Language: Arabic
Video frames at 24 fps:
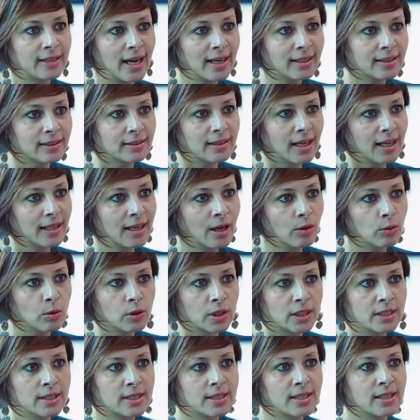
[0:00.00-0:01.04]
تاكد على
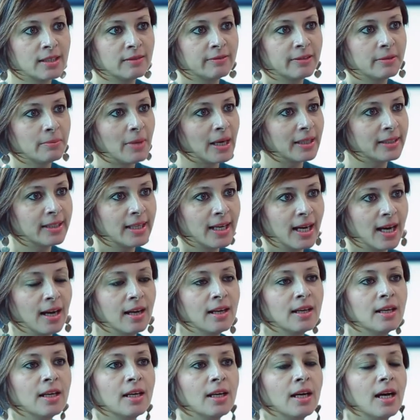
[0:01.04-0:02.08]
حقوق الانسان في
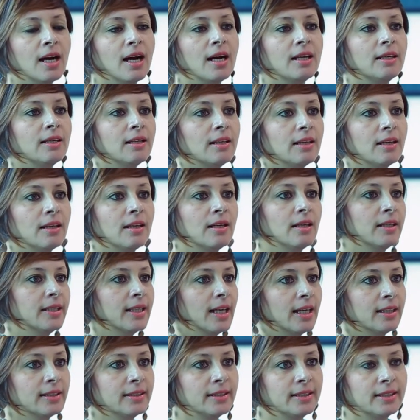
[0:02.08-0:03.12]
معناها
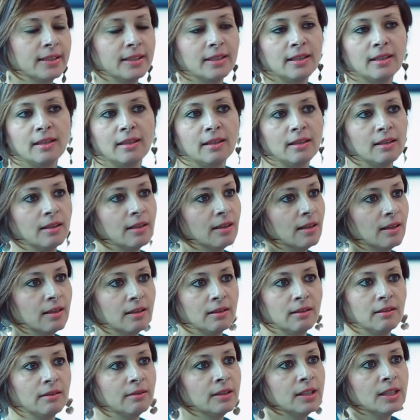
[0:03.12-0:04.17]
يعني
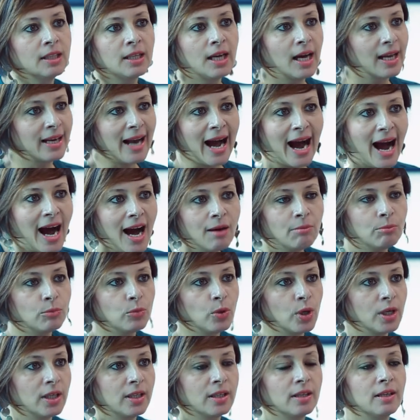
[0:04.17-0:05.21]
آه،
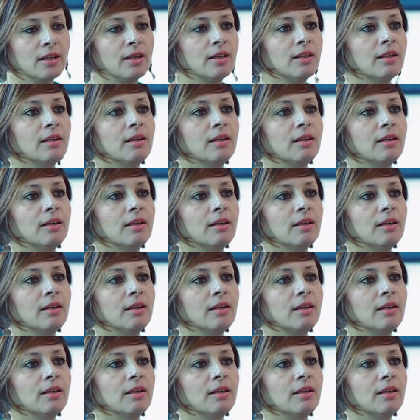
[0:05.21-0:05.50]
العام وال